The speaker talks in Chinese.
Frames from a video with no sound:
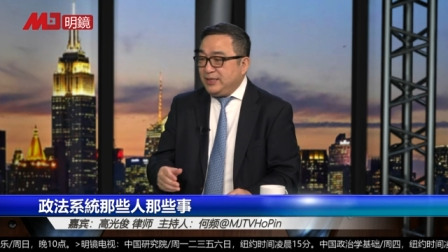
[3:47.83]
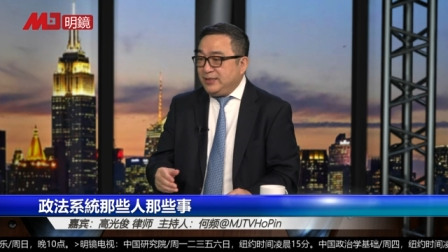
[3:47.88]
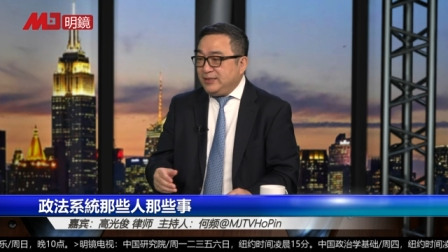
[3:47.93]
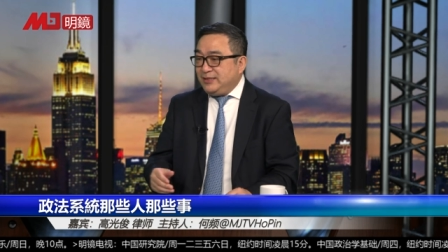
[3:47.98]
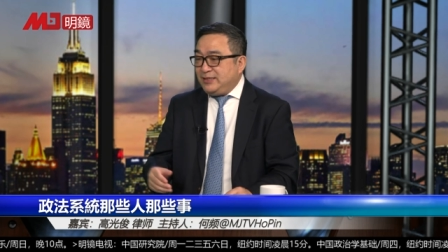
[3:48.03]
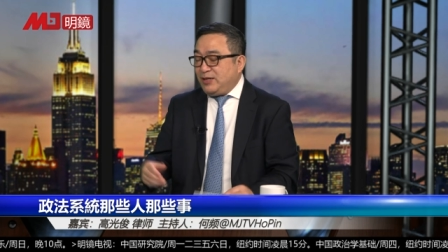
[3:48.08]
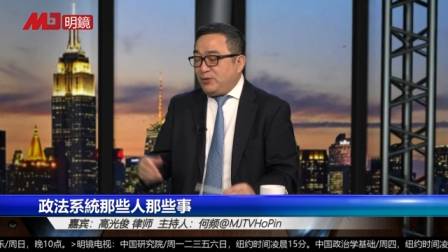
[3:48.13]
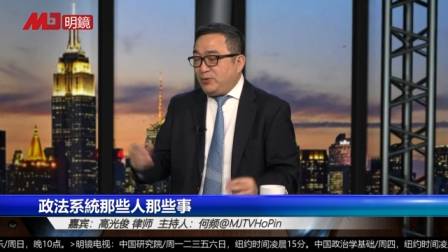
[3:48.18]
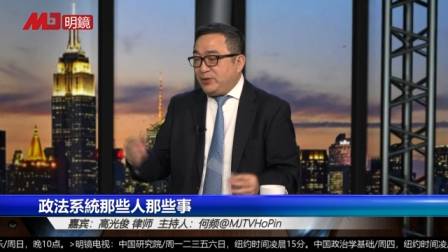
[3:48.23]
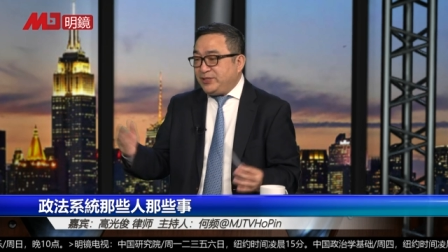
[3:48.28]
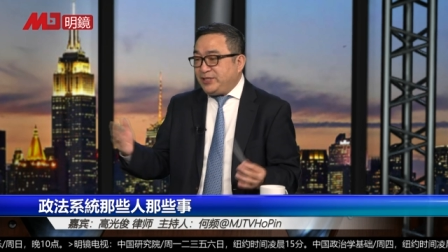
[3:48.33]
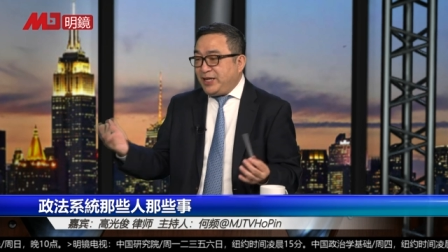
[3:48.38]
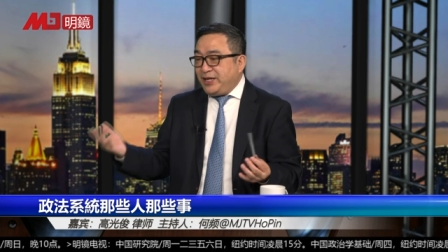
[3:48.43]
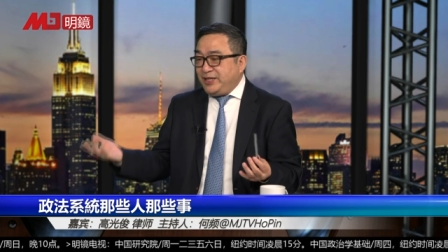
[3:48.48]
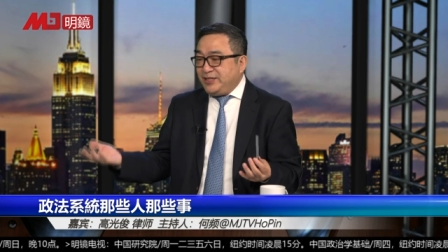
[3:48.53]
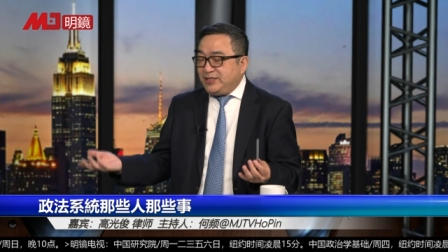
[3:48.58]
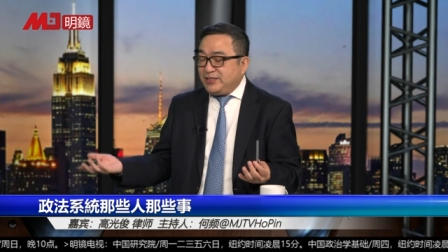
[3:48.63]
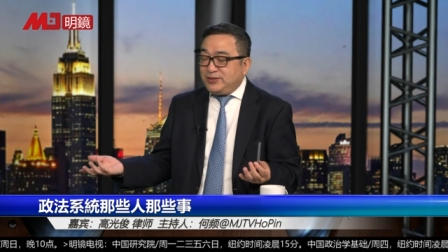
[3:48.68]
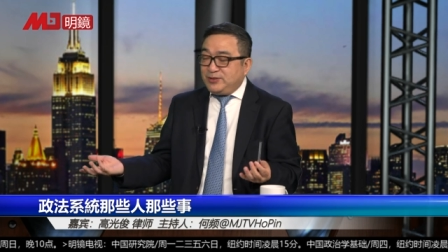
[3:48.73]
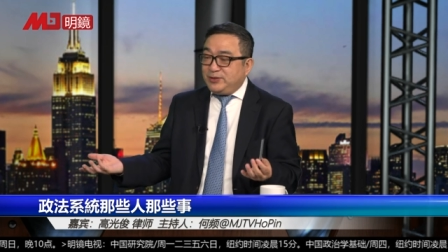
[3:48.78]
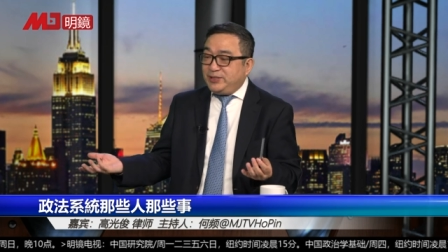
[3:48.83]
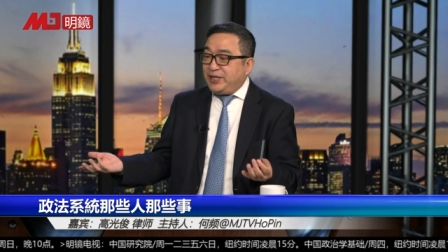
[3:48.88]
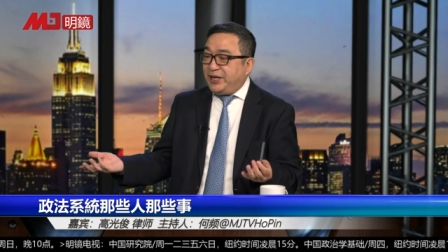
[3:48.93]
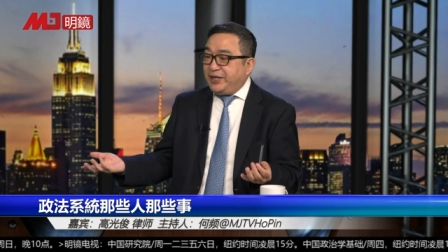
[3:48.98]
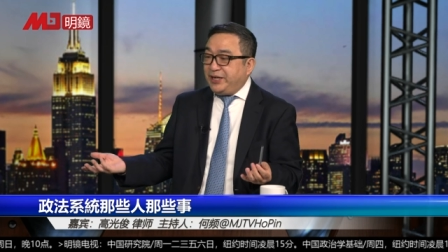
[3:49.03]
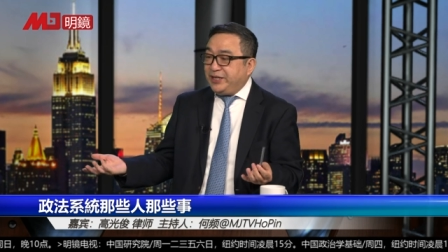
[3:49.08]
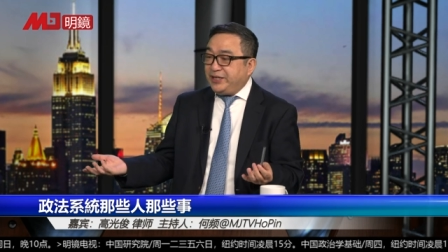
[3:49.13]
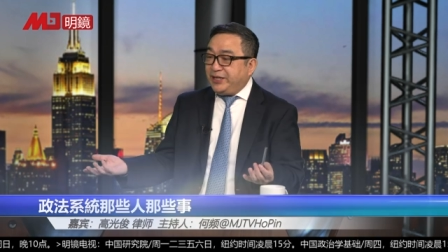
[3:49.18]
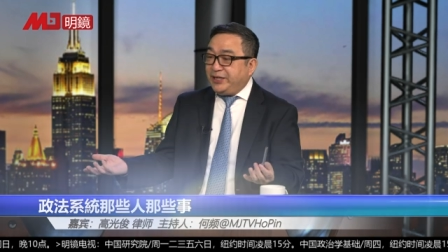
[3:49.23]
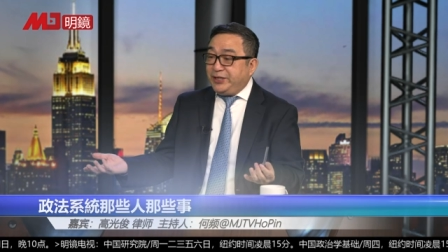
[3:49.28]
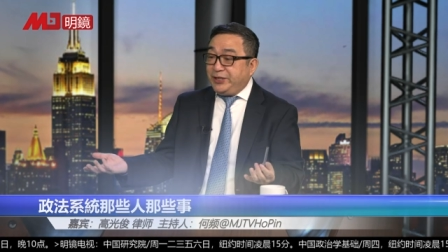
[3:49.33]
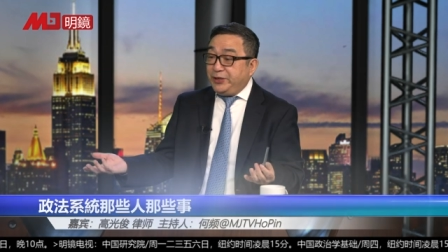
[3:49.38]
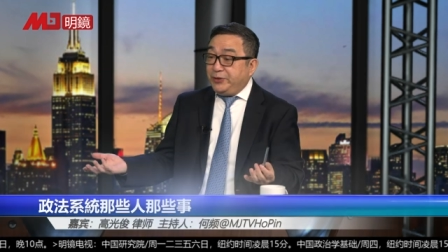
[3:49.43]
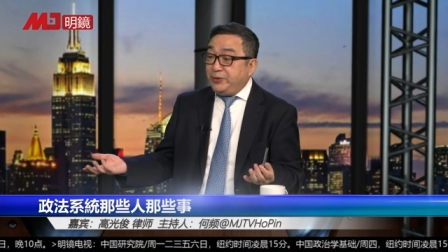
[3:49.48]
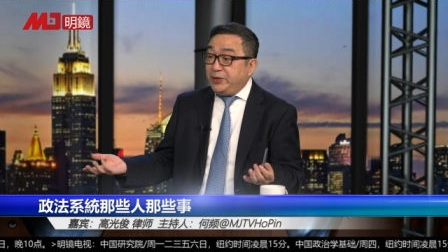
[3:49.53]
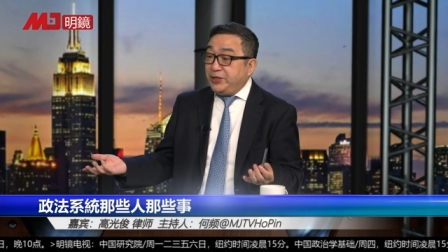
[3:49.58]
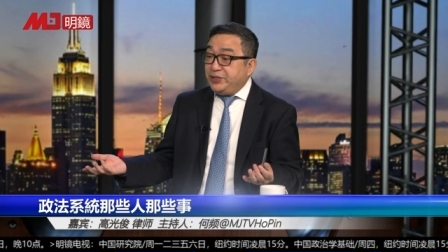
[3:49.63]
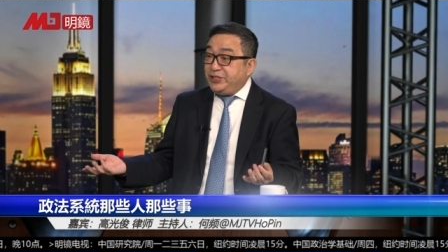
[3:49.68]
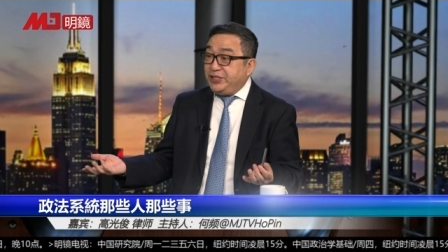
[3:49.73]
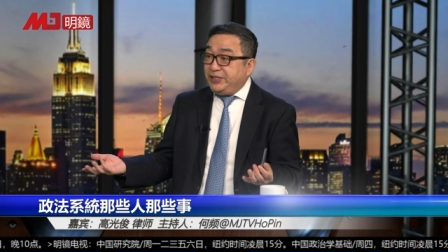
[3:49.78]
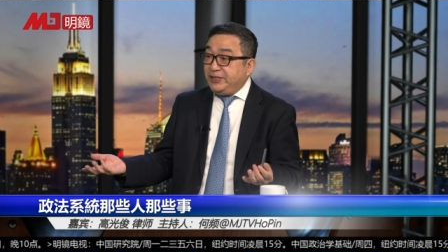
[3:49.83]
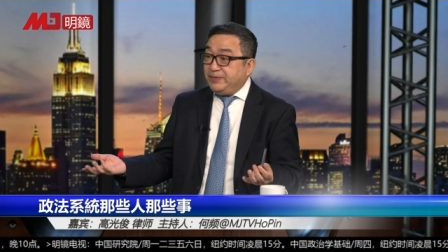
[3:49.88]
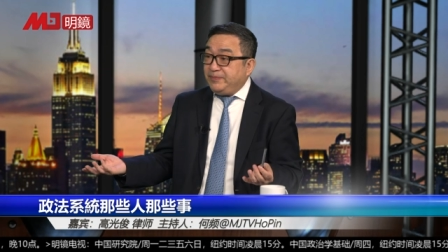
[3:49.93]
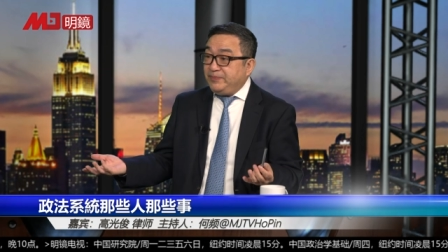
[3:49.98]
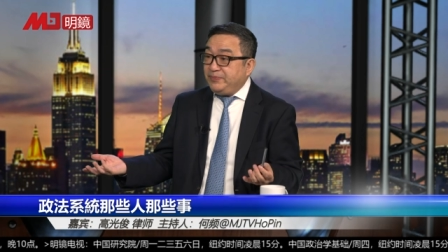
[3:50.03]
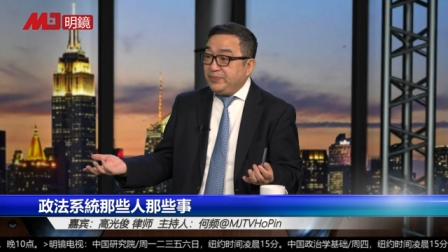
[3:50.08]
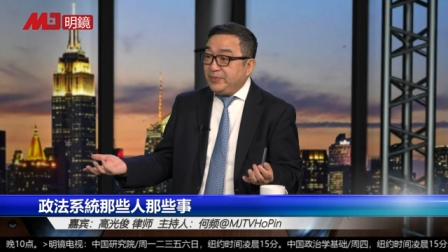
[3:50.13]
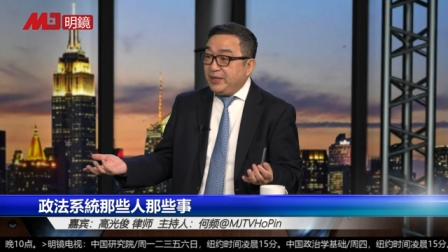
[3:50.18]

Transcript: 你像我上一次就讲了一个刘耀进。